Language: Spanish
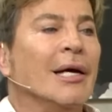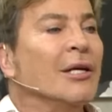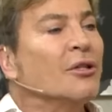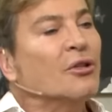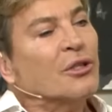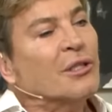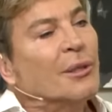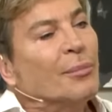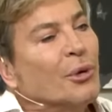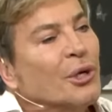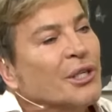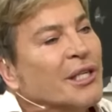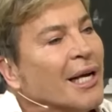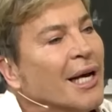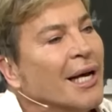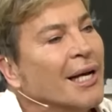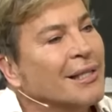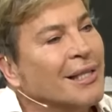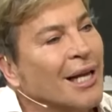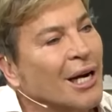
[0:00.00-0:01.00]
esto se puede
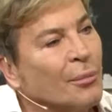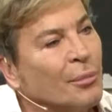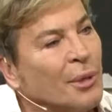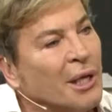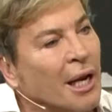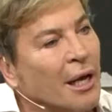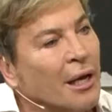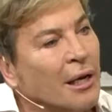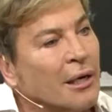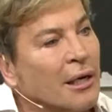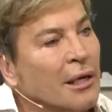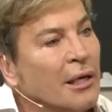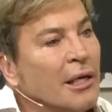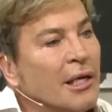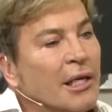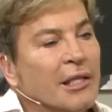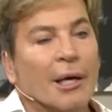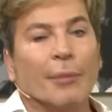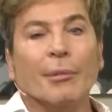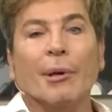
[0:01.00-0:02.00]
llegar a terminar.
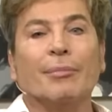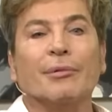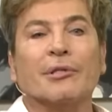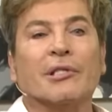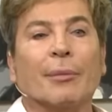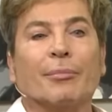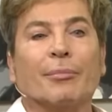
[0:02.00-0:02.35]
Y también se